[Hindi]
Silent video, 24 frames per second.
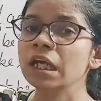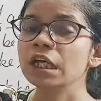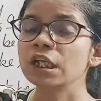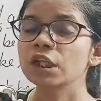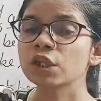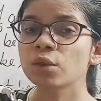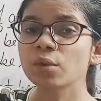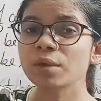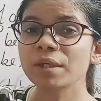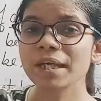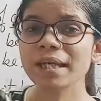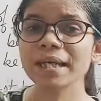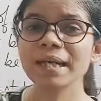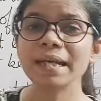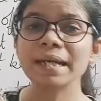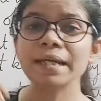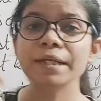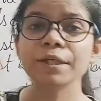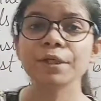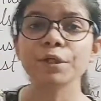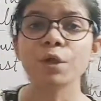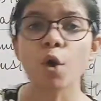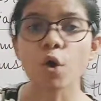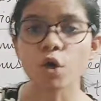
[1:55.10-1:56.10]
तो ये
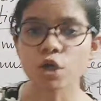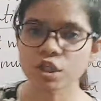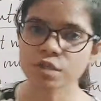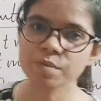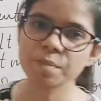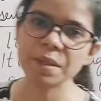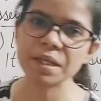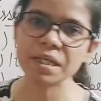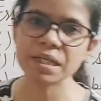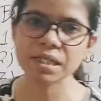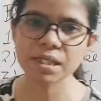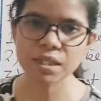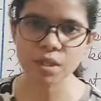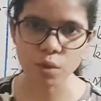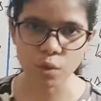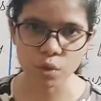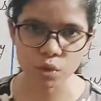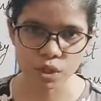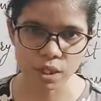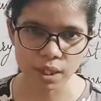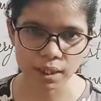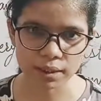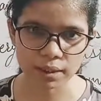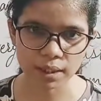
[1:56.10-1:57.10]
एंडोर्समेंट से हो
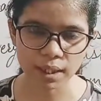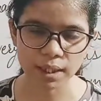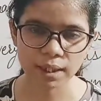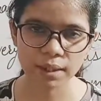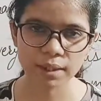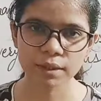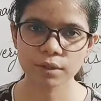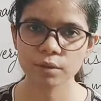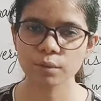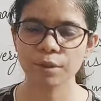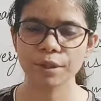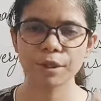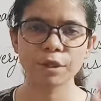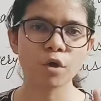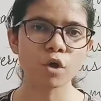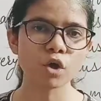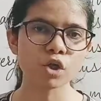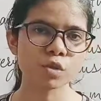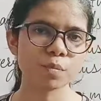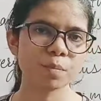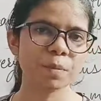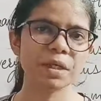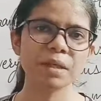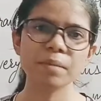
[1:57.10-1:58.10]
सकता है तो
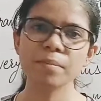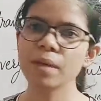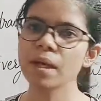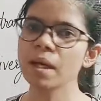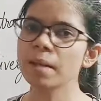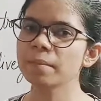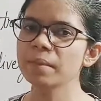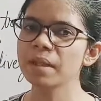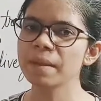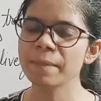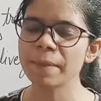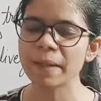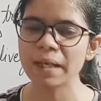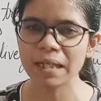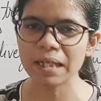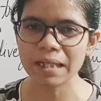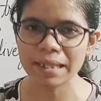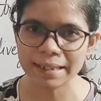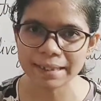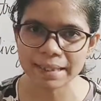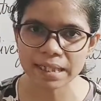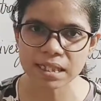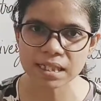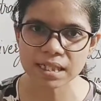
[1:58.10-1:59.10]
एंडोर्समेंट में हमने पहले
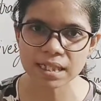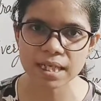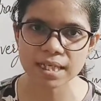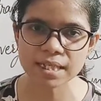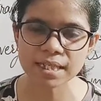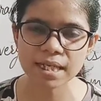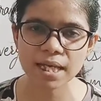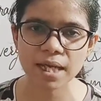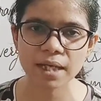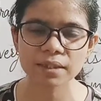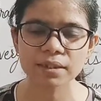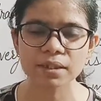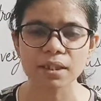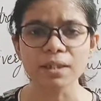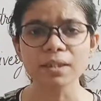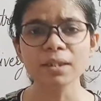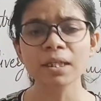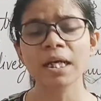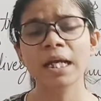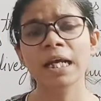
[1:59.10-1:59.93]
ही डिस्कस किया था